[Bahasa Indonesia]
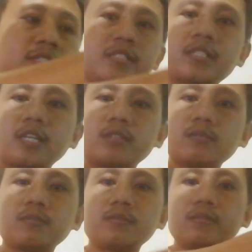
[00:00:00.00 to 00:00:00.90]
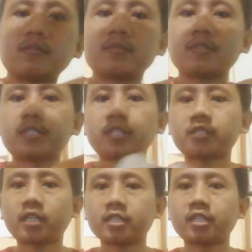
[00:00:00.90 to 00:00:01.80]
setelah itu kita
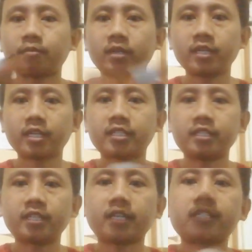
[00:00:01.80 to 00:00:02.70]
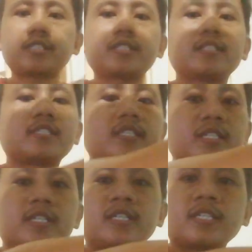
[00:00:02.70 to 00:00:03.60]
setelah kita balik kayak gini guys
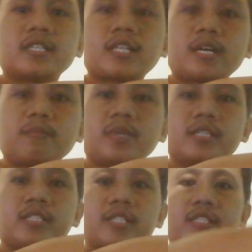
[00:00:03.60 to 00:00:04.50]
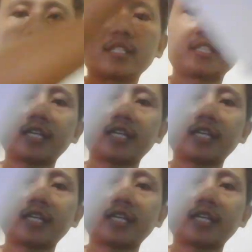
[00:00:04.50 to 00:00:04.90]
kita ambil sedikit-sedikit